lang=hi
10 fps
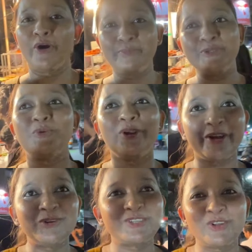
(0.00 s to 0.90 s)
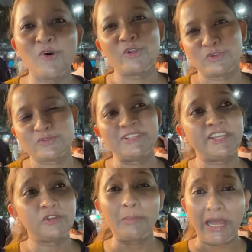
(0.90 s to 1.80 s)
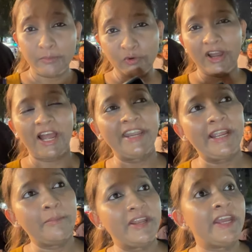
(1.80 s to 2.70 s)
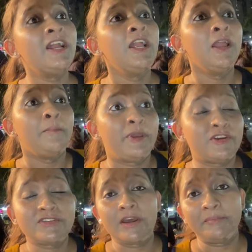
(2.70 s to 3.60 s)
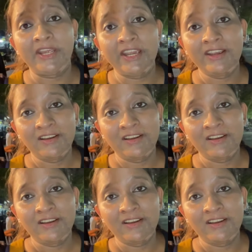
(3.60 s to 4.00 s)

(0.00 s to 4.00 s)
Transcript: और भी ढूंढ रही हूँ चलो और कुछ मिलता है तो मालपुआ खाने का मन है बिकॉज हमने